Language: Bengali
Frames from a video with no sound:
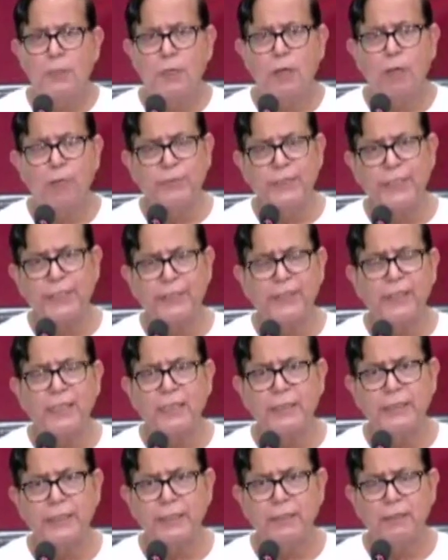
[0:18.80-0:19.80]
অবজেকশন
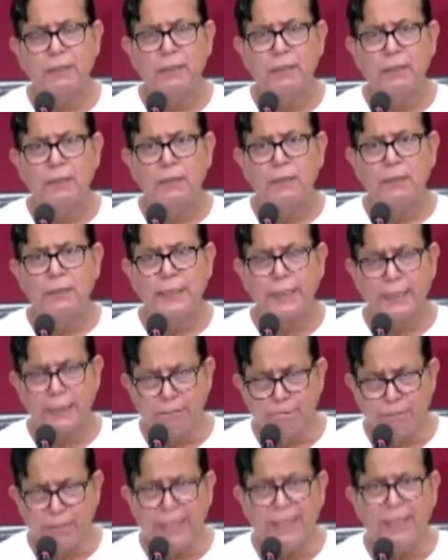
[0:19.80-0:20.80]
আছে যে
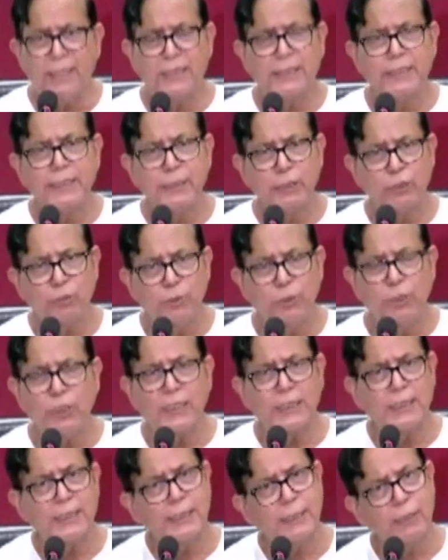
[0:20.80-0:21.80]
কমপ্লেন আছে যে অভিযোগ
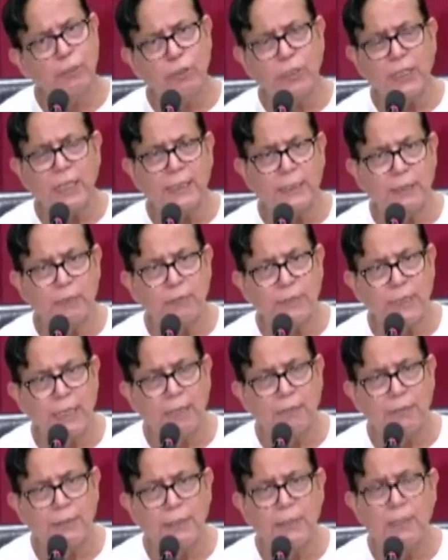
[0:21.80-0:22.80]
আছে সেগুলো তারা যেরকম
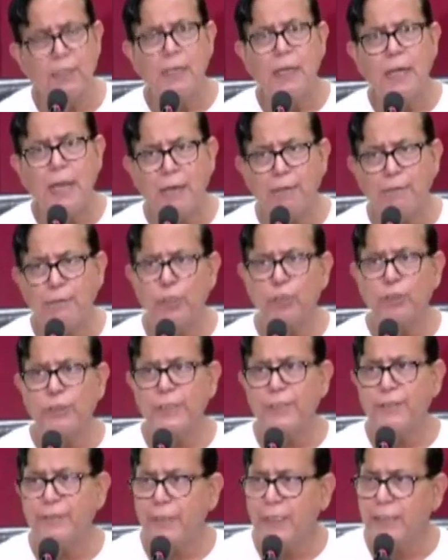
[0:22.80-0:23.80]
জানাবেন আমরাও
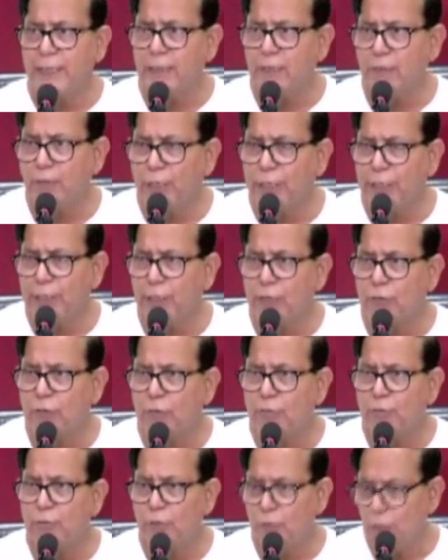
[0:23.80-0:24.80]
সেন্ট্রালি এটা মনিটর
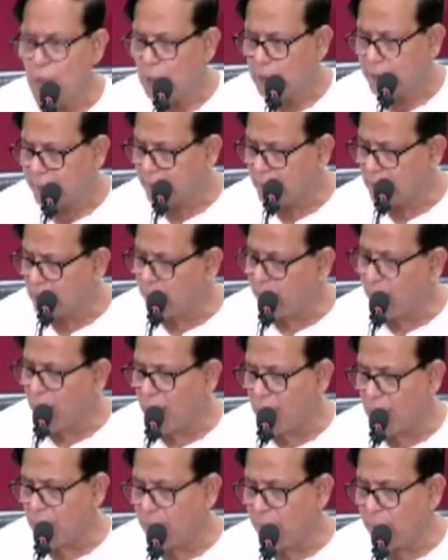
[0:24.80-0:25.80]
করব সেখানে
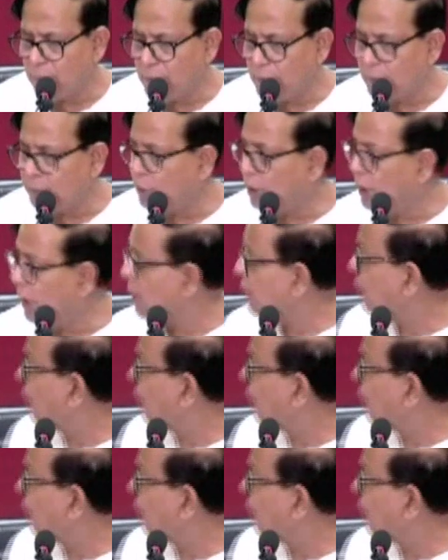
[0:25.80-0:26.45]
পাহাড়ে পাবলিক বলে